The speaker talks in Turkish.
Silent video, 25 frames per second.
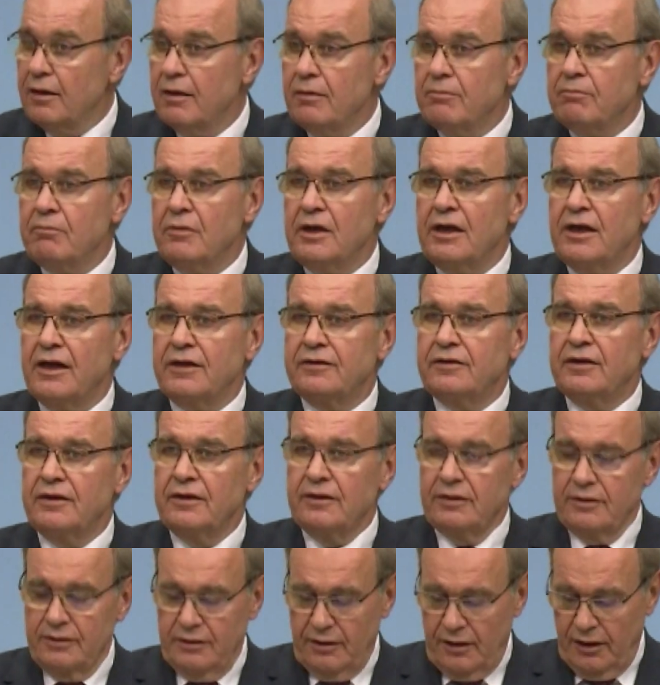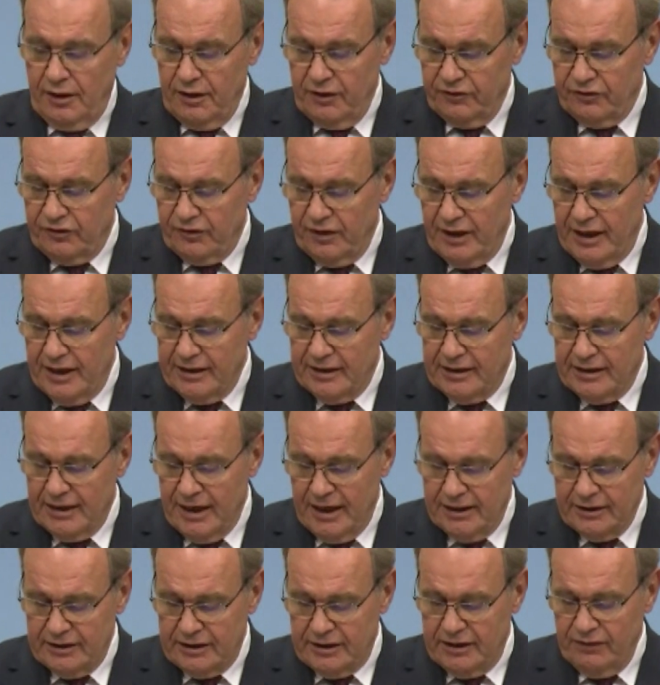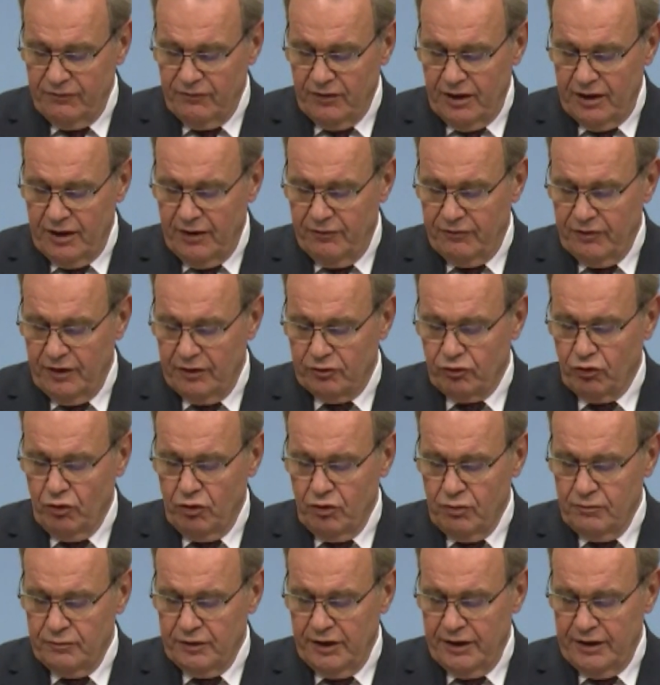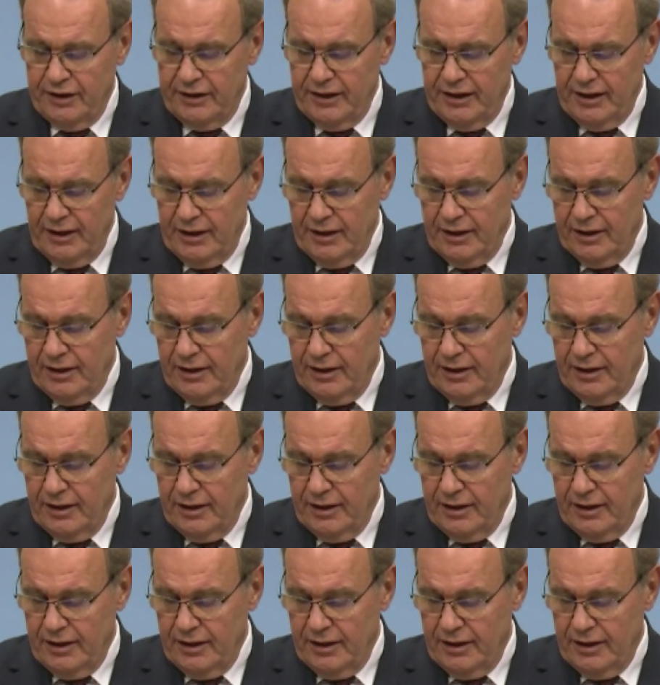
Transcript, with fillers: milletin arasına ekilen kim ve nefret tohumlarını